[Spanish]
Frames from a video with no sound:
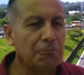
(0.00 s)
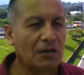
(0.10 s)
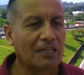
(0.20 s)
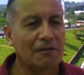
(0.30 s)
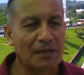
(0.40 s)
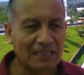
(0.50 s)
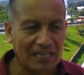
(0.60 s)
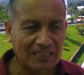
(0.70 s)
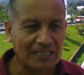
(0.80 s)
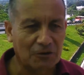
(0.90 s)
por hacerme esta
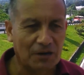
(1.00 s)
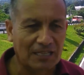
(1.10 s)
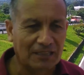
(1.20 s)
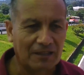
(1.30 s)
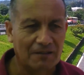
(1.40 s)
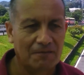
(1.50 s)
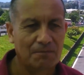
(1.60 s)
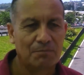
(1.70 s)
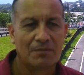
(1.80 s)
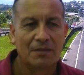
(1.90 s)
interrogante.
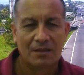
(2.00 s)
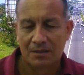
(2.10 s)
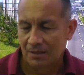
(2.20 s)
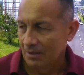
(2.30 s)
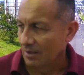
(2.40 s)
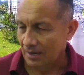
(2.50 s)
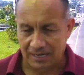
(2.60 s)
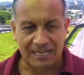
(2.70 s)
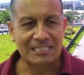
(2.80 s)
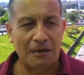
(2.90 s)

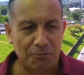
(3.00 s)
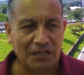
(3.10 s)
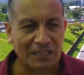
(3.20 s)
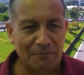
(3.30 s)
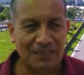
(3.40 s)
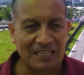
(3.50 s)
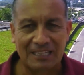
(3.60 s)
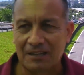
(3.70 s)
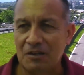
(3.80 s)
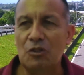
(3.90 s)
Gracias por hacerme
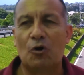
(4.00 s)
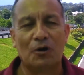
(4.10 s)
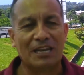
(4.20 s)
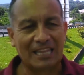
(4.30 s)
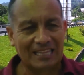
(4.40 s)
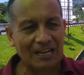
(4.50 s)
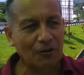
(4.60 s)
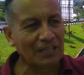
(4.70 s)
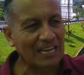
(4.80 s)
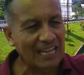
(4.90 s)
No, le
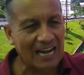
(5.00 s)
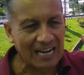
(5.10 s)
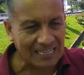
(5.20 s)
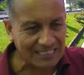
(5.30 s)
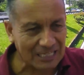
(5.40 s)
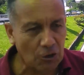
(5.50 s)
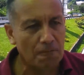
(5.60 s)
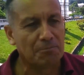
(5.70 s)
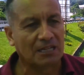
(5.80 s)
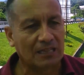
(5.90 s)
digo de la
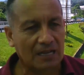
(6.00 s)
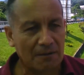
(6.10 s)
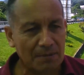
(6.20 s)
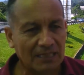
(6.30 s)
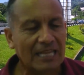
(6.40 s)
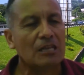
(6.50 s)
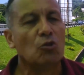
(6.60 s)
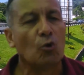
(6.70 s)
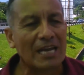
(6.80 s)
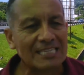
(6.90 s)
acción prácticamente
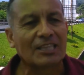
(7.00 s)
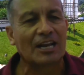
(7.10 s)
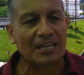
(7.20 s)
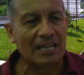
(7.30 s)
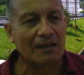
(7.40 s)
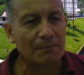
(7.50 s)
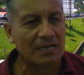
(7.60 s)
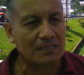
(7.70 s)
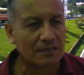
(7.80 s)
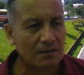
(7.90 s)
nuestra nada
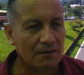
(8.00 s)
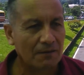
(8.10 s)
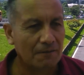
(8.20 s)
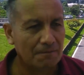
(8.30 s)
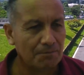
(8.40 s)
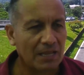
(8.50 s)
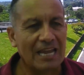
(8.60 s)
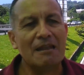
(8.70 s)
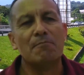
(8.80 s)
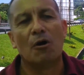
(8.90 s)
más. momentito.
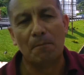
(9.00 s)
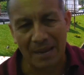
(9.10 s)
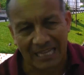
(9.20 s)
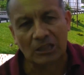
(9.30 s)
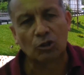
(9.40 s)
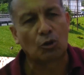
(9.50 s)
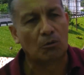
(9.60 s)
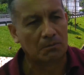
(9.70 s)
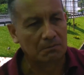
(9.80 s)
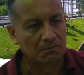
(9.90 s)
El momento.
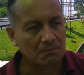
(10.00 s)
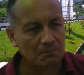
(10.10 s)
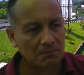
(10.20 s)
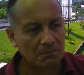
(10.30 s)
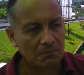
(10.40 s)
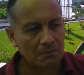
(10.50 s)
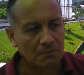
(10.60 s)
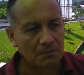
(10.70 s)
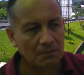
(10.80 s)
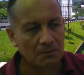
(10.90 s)

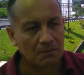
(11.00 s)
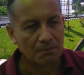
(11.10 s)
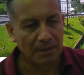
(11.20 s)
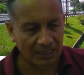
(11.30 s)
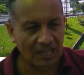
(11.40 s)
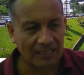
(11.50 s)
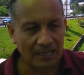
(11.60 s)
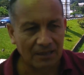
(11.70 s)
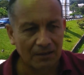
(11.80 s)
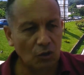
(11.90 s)
Ah. ¿Me
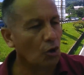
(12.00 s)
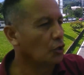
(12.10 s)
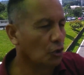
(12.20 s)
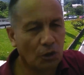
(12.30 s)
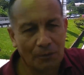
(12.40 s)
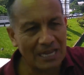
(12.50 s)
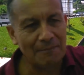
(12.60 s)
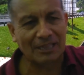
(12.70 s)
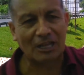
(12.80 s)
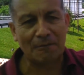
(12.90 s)
entiendes? No, yo no voy a
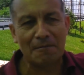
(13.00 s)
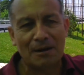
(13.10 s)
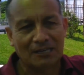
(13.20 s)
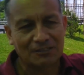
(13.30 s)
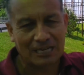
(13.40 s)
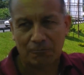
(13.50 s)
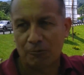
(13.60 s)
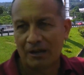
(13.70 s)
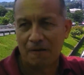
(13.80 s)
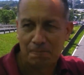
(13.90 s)
meter mis manos al
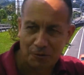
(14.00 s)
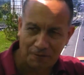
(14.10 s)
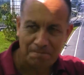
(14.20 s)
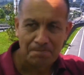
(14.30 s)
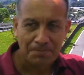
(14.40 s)
fuego por,